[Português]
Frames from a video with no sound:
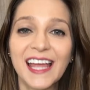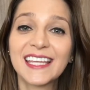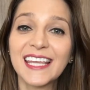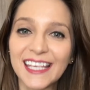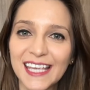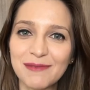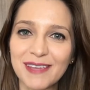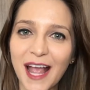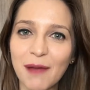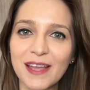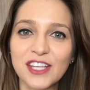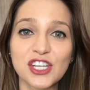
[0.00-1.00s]
que
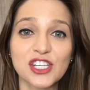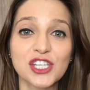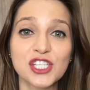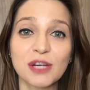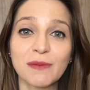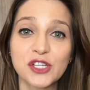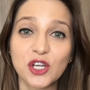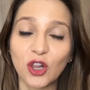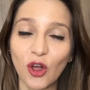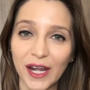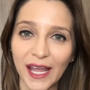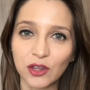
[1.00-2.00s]
quimicamente a gente chama de
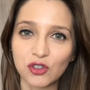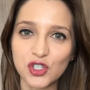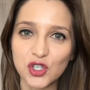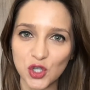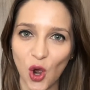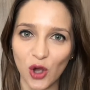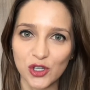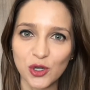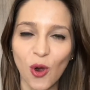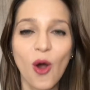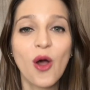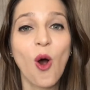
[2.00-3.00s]
cloreto de
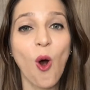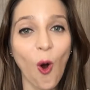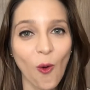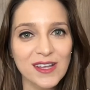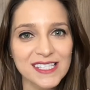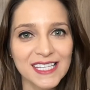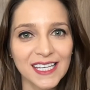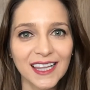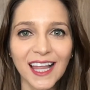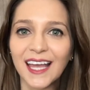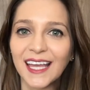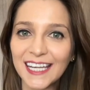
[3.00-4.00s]
sódio ou a
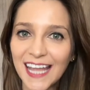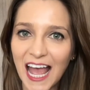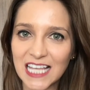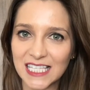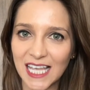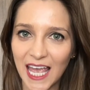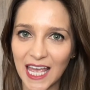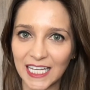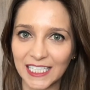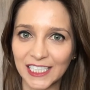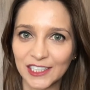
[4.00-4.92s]
sigla NaCl.